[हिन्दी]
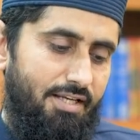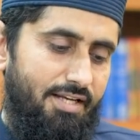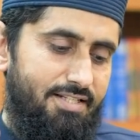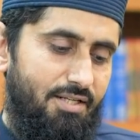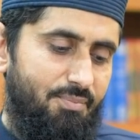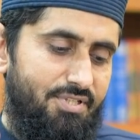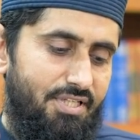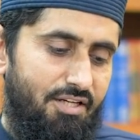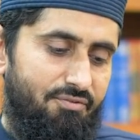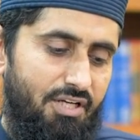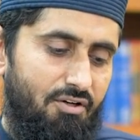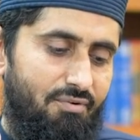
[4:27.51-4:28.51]
कि असल में
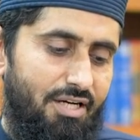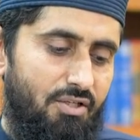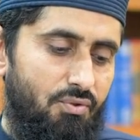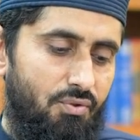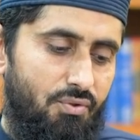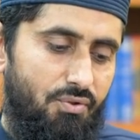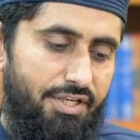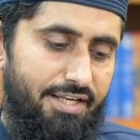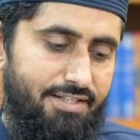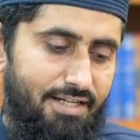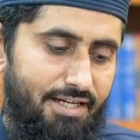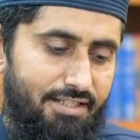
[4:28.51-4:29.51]
सलफ के अकवाल को
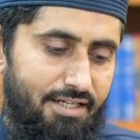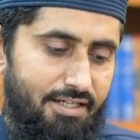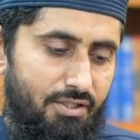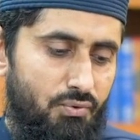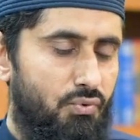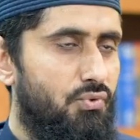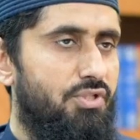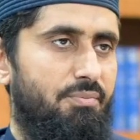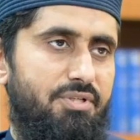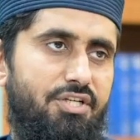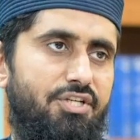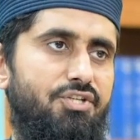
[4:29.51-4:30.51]
एक साथ रख के उसको
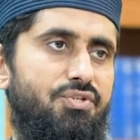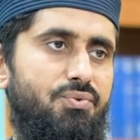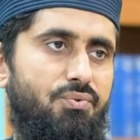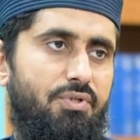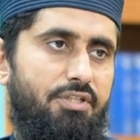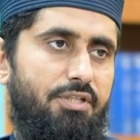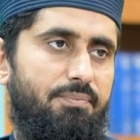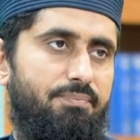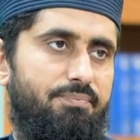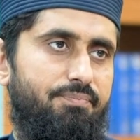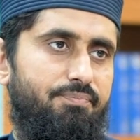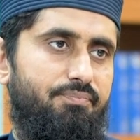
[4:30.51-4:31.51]
समझने की ज़रूरत है
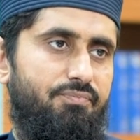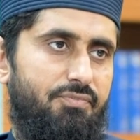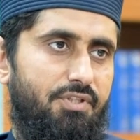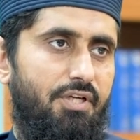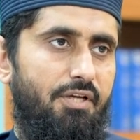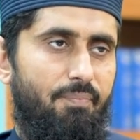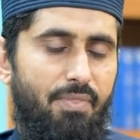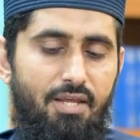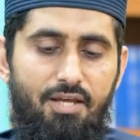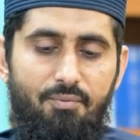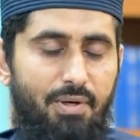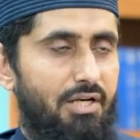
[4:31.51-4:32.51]
ठीक है
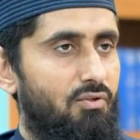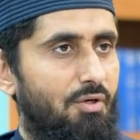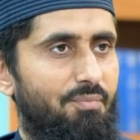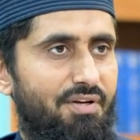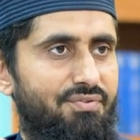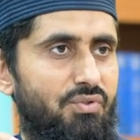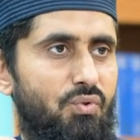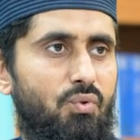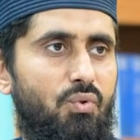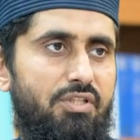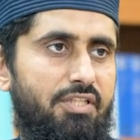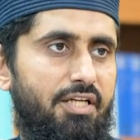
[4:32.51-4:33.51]
पहले तो हम लफ्ज़ को
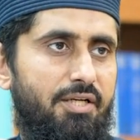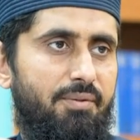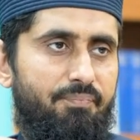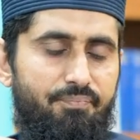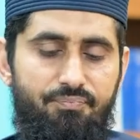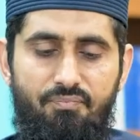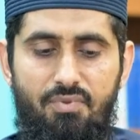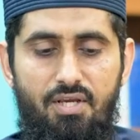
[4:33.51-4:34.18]
खोलते हैं ना हम्म।